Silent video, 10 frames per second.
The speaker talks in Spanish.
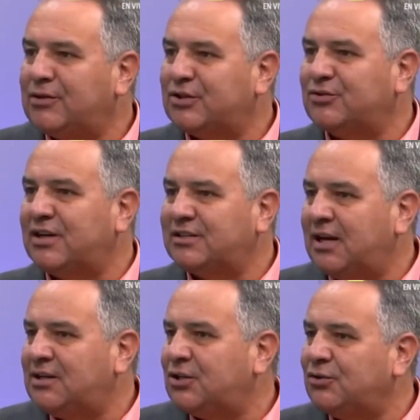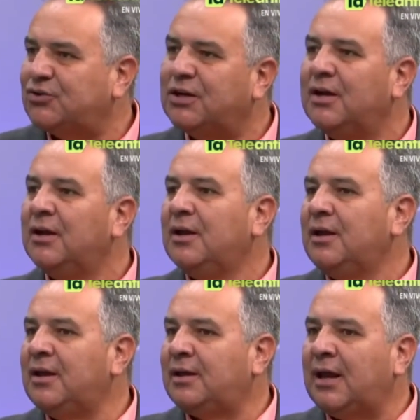nuestros ancestros
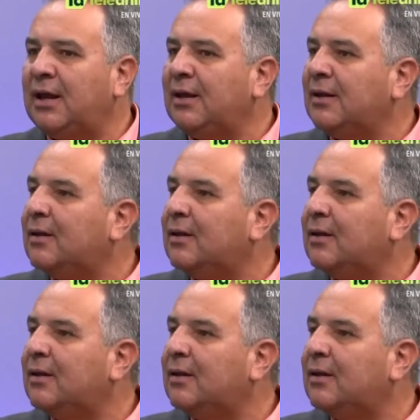y que